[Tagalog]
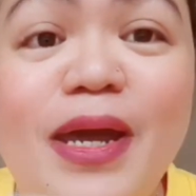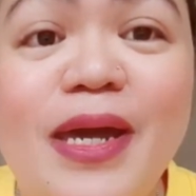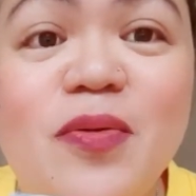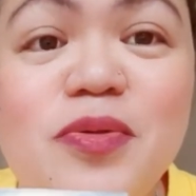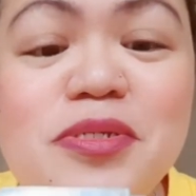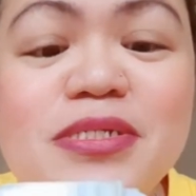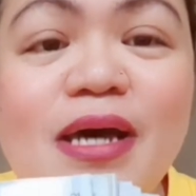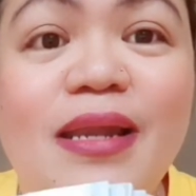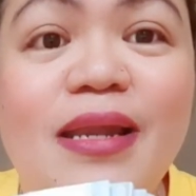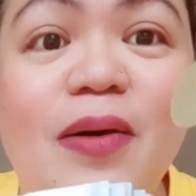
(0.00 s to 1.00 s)
Mayroon
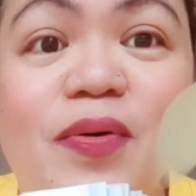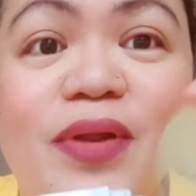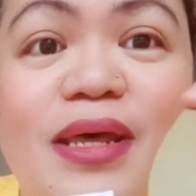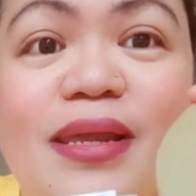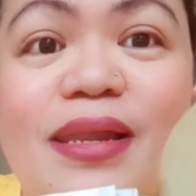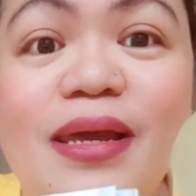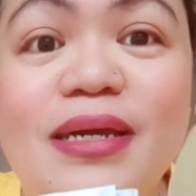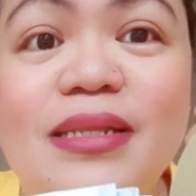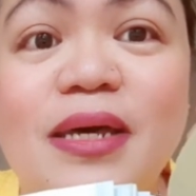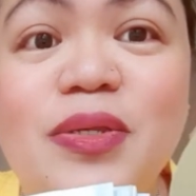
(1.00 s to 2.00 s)
siyang laurel.
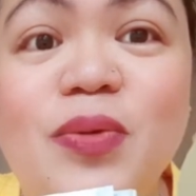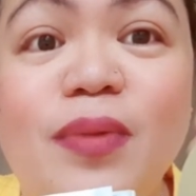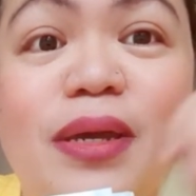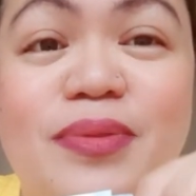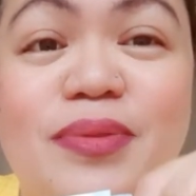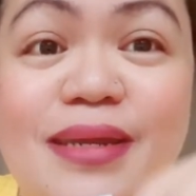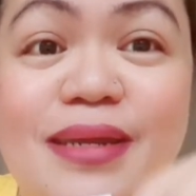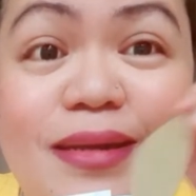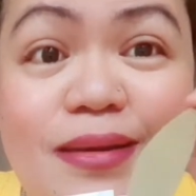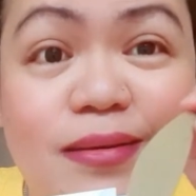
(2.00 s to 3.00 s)
Nakita nyo ba yung
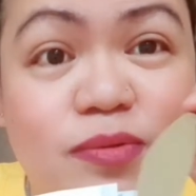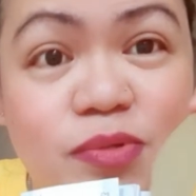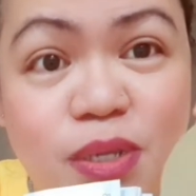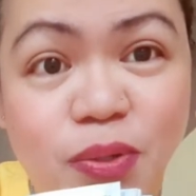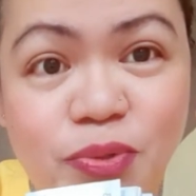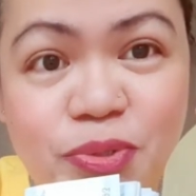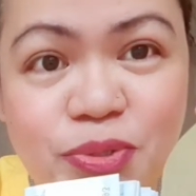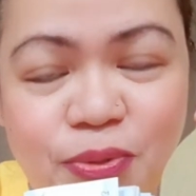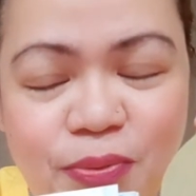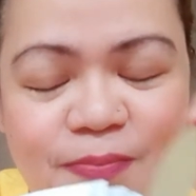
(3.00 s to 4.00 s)
Trending ito sa
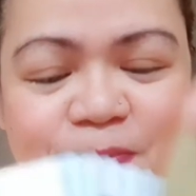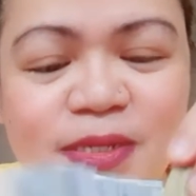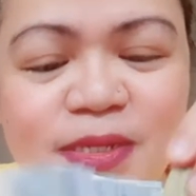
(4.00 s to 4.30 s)
YouTube.